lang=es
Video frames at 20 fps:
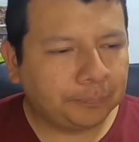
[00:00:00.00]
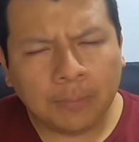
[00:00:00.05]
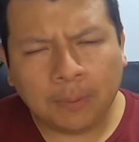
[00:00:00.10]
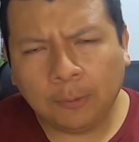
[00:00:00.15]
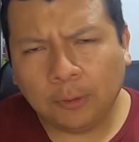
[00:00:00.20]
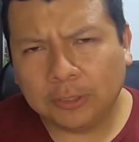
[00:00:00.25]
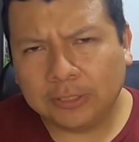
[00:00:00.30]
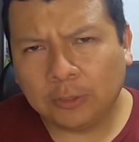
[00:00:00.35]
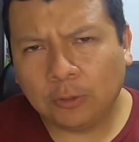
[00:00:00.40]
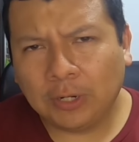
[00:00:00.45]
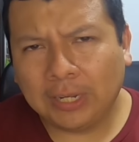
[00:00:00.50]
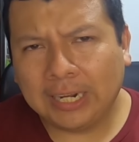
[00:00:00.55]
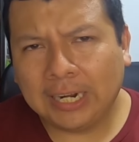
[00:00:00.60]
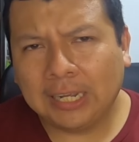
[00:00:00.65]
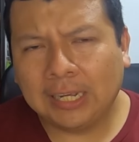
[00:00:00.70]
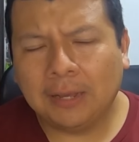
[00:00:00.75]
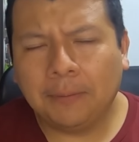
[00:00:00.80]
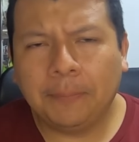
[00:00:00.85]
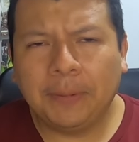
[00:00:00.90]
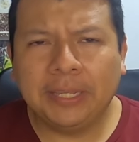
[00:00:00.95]
Vamos a hacer una
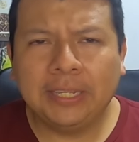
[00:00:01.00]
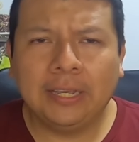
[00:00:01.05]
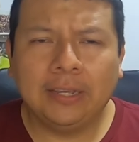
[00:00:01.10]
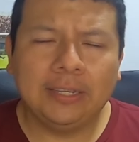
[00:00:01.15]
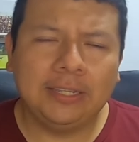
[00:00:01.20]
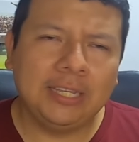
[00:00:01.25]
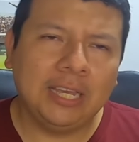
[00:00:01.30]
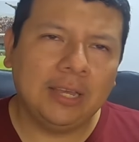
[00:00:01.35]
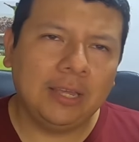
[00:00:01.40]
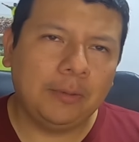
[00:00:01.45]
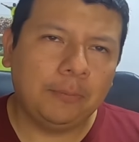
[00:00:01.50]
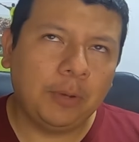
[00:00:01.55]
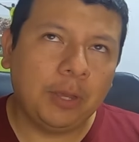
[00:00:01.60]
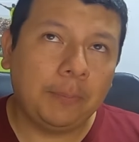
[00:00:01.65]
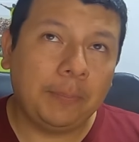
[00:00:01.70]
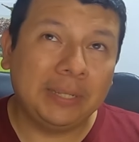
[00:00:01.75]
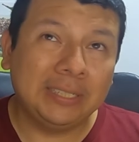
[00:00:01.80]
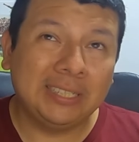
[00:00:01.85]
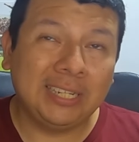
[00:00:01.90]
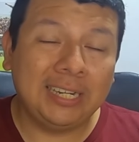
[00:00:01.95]
gran campaña y ya después
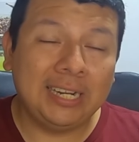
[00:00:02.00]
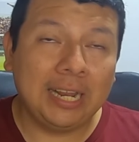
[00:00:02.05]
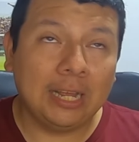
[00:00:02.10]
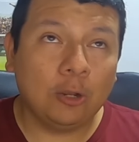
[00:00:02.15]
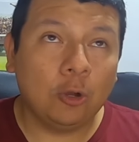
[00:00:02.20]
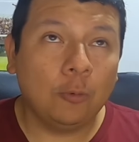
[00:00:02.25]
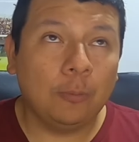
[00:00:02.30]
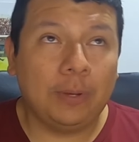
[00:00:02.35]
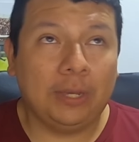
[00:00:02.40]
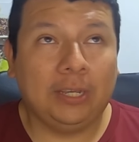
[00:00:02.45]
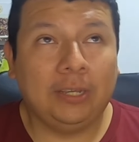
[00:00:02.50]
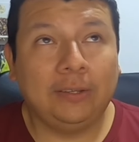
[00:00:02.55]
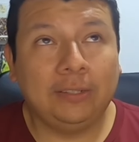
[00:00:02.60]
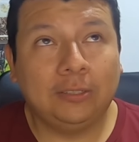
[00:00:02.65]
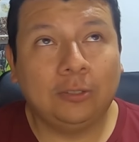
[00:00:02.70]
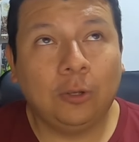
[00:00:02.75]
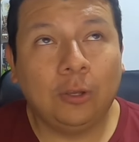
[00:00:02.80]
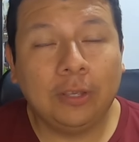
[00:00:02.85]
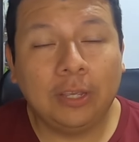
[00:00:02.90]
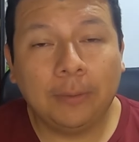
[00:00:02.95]
pensar en la copa, que es
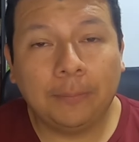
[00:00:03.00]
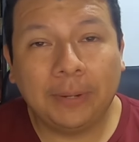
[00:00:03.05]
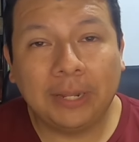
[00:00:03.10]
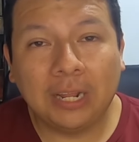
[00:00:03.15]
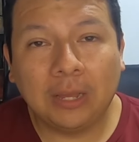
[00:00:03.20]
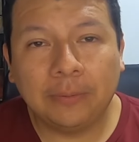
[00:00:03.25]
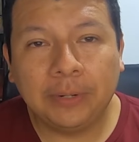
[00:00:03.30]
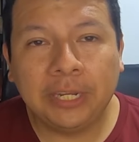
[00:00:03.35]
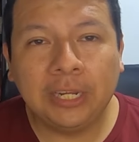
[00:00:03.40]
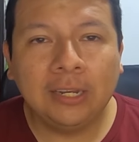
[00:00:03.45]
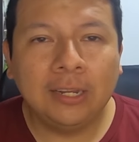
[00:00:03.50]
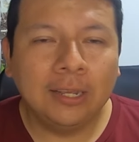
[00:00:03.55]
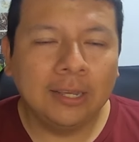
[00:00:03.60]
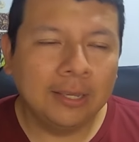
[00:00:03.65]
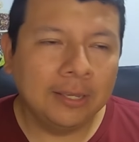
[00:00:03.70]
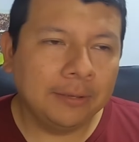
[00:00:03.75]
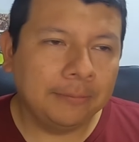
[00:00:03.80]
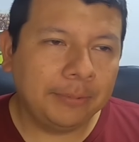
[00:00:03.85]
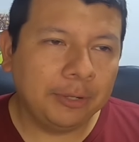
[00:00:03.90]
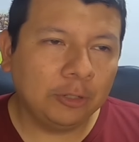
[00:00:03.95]
todavía para abril,
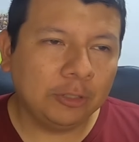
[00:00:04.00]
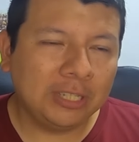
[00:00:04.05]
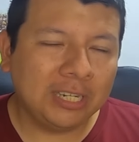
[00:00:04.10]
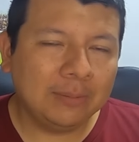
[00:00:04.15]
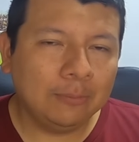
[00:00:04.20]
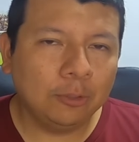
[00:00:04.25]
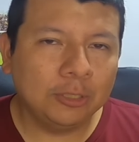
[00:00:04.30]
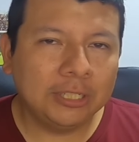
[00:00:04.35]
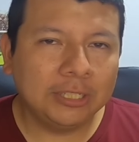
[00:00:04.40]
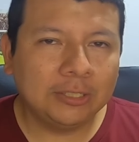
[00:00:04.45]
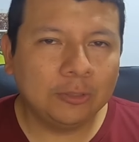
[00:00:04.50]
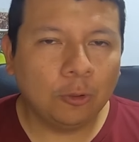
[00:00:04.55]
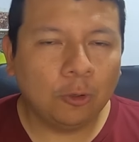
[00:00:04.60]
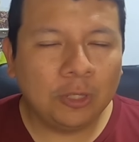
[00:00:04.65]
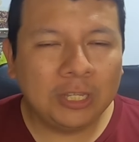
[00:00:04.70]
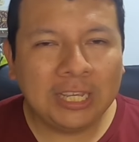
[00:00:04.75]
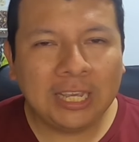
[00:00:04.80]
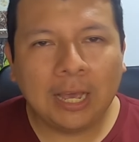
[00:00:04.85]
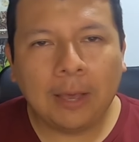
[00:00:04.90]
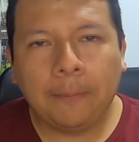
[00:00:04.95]
pero tenemos estos
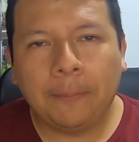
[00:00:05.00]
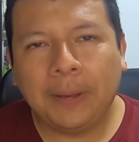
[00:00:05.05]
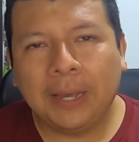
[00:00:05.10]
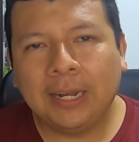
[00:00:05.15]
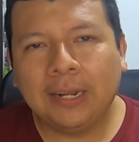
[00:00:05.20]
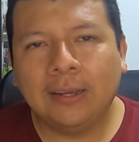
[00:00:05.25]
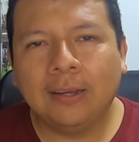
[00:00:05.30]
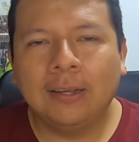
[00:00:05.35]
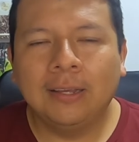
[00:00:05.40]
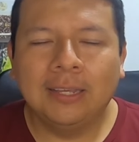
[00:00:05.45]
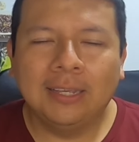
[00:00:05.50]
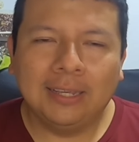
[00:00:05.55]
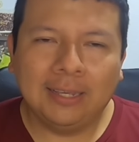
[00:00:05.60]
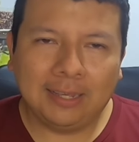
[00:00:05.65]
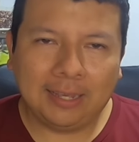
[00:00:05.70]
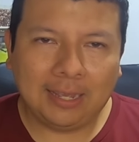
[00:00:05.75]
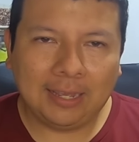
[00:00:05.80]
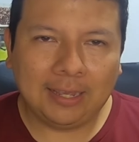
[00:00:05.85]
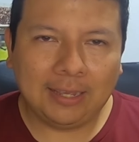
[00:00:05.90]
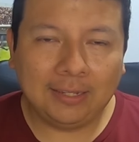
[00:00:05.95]
días para
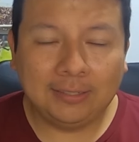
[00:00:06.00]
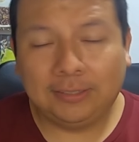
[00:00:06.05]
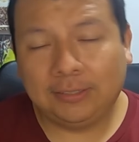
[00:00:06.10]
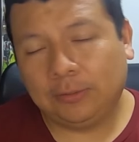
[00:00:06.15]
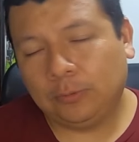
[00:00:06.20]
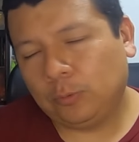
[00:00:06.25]
ah,